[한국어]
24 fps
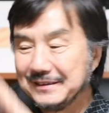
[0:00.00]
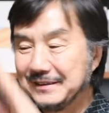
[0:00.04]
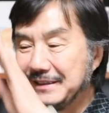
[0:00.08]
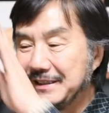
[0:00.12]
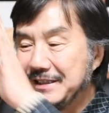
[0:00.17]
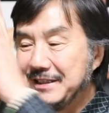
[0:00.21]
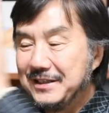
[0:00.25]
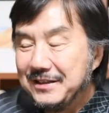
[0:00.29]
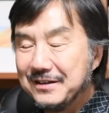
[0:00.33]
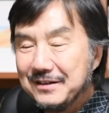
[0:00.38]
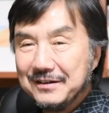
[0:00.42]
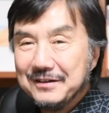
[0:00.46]

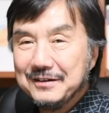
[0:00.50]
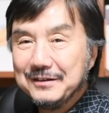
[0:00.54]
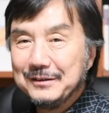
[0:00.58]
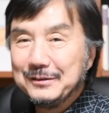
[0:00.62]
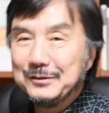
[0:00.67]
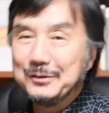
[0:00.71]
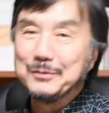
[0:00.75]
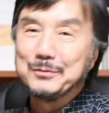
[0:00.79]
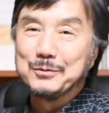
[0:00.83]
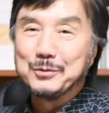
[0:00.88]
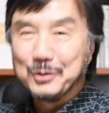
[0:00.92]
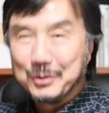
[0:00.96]
인형,
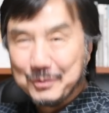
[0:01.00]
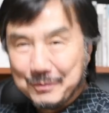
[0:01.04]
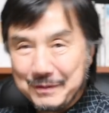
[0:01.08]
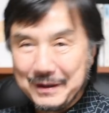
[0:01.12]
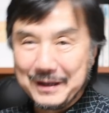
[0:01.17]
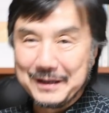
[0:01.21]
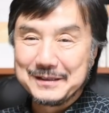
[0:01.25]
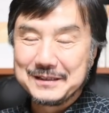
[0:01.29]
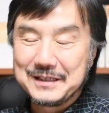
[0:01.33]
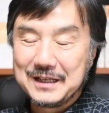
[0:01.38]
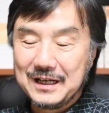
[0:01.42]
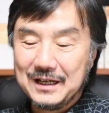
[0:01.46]
또 물건
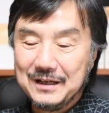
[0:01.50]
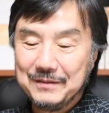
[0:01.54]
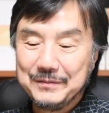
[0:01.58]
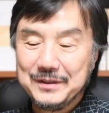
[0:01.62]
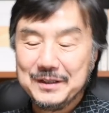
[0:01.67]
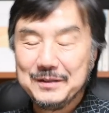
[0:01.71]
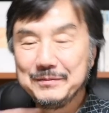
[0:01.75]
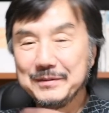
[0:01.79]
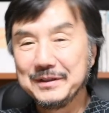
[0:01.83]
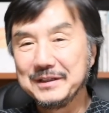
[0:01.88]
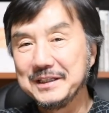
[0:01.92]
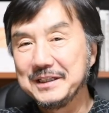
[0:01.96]
파는 사람,
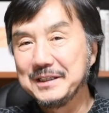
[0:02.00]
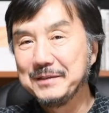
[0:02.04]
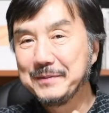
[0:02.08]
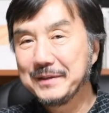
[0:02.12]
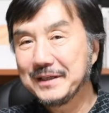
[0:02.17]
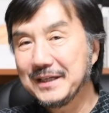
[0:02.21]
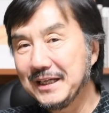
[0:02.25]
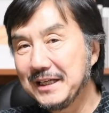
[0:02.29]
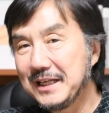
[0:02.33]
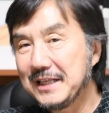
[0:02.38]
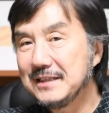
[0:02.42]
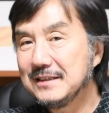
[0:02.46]
이러면
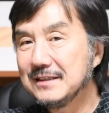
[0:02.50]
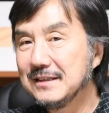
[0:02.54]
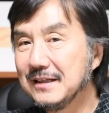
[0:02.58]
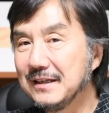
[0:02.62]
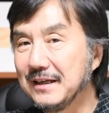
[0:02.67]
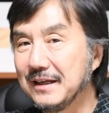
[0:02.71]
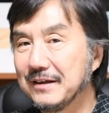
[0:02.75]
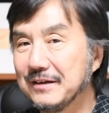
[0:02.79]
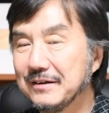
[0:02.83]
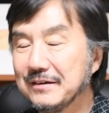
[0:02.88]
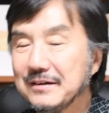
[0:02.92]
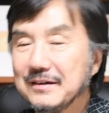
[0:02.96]

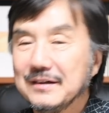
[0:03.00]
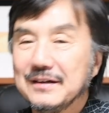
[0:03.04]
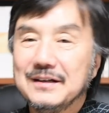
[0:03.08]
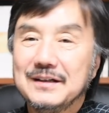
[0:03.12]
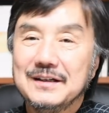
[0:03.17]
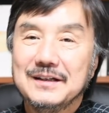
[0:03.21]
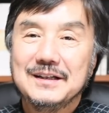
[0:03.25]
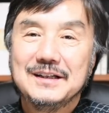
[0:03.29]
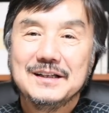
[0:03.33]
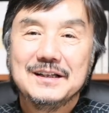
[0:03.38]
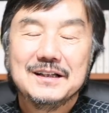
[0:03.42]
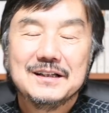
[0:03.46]
리드미컬해지잖아요.
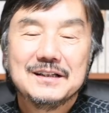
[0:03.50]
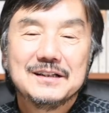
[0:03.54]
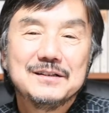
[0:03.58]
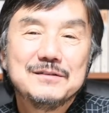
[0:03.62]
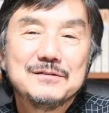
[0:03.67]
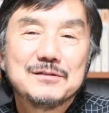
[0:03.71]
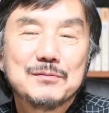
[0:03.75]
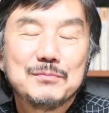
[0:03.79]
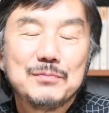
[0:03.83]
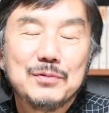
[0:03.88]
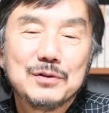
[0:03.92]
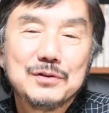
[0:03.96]

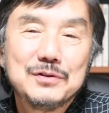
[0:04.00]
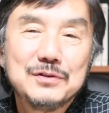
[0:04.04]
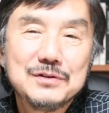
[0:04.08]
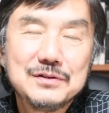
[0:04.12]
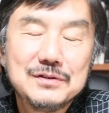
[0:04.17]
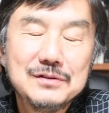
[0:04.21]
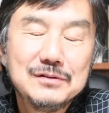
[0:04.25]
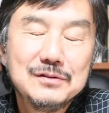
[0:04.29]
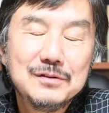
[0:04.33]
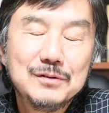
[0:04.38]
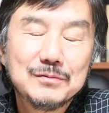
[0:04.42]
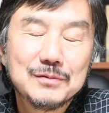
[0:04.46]
그래서 보는
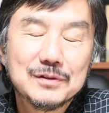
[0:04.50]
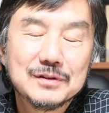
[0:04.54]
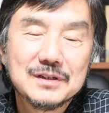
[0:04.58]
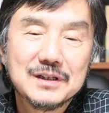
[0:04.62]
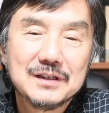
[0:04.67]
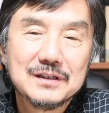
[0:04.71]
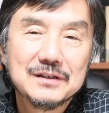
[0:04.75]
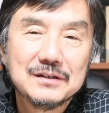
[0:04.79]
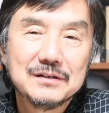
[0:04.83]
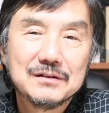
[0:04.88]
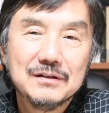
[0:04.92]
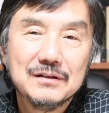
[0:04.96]
즐거움도
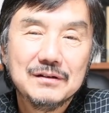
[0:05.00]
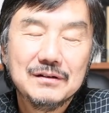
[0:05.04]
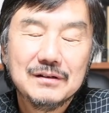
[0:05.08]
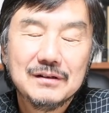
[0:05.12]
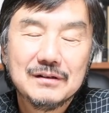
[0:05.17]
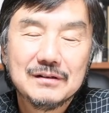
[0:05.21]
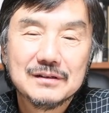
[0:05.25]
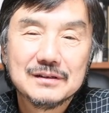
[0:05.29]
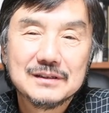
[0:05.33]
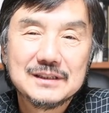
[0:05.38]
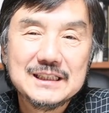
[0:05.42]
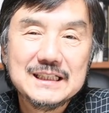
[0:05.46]
생기고
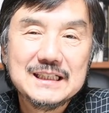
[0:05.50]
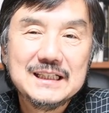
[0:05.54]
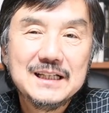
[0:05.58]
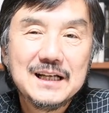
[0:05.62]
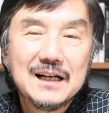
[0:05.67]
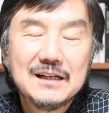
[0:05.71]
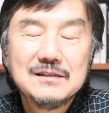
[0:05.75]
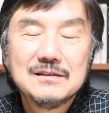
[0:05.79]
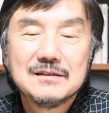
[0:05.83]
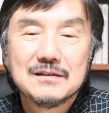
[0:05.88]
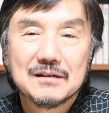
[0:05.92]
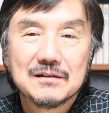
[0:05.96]
어,
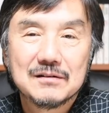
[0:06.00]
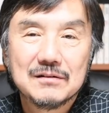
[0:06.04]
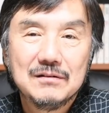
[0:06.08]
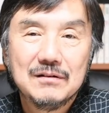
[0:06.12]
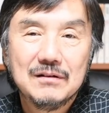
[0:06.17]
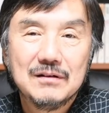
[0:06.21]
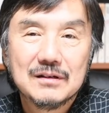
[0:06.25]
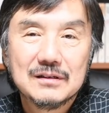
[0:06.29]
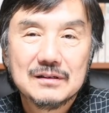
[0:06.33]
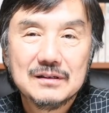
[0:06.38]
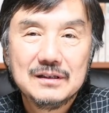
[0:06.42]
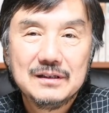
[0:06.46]
지리하지도
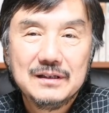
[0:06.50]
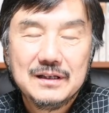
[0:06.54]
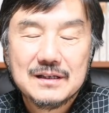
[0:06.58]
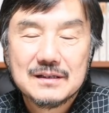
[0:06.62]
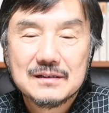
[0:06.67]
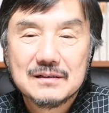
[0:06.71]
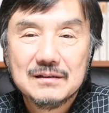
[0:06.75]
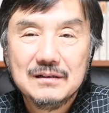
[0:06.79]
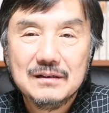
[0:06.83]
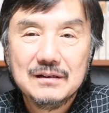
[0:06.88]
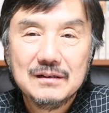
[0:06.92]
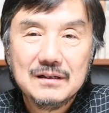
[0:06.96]
않고, 그렇게
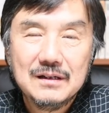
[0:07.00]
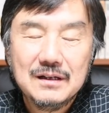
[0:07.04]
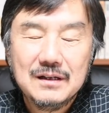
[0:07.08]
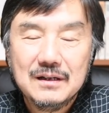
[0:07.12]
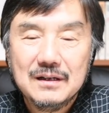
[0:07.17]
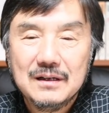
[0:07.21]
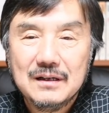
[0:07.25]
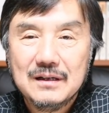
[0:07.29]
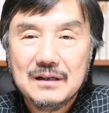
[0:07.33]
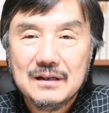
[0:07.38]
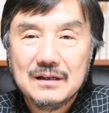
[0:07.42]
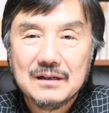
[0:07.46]
해서
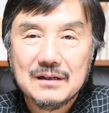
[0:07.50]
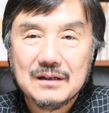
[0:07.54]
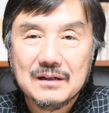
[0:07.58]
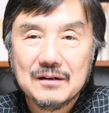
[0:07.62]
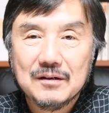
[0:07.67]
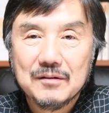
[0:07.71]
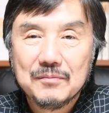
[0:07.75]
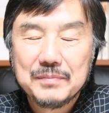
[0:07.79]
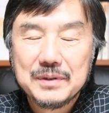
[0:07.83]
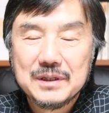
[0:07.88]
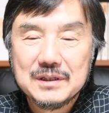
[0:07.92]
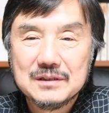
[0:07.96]

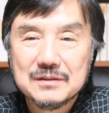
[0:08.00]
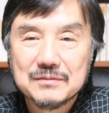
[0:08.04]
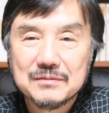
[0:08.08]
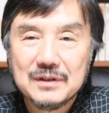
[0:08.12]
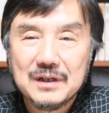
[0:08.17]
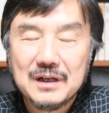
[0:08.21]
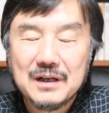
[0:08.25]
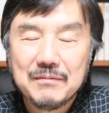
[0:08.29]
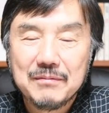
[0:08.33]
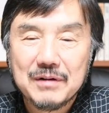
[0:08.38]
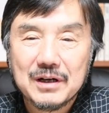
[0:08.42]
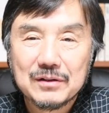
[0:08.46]
어, 편집을
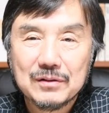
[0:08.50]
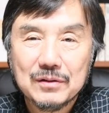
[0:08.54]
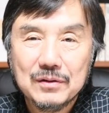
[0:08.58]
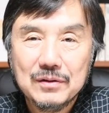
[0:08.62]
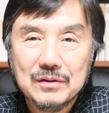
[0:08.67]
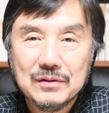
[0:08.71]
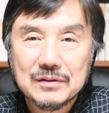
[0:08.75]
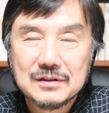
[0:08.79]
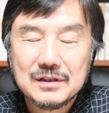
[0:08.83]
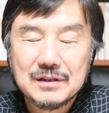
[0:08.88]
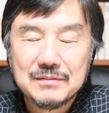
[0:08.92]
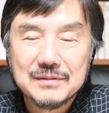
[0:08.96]

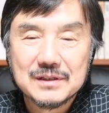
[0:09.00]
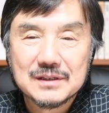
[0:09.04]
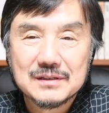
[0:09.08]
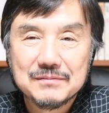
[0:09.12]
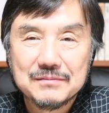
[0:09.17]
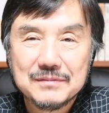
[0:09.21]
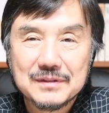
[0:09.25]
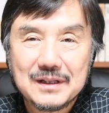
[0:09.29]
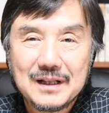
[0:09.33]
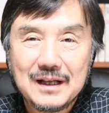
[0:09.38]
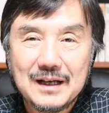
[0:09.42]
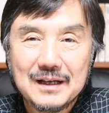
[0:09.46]
해봐도
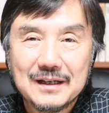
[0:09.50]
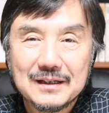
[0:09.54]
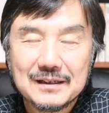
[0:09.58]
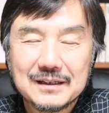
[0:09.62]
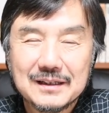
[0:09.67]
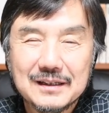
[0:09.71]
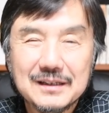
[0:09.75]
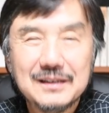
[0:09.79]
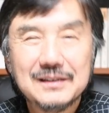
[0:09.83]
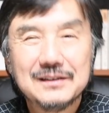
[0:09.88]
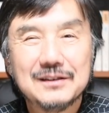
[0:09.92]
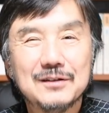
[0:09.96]
재밌습니다.
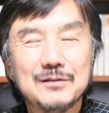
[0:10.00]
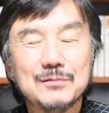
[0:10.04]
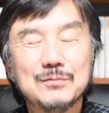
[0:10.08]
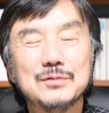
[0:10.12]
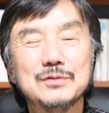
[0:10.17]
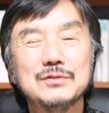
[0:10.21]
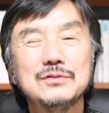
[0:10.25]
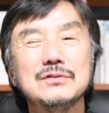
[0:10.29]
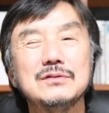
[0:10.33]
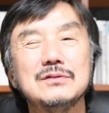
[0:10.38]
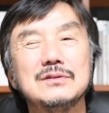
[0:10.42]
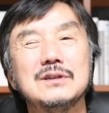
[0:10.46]
그러니까
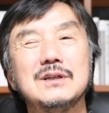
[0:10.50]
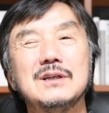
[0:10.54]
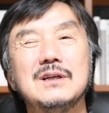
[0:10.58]
너무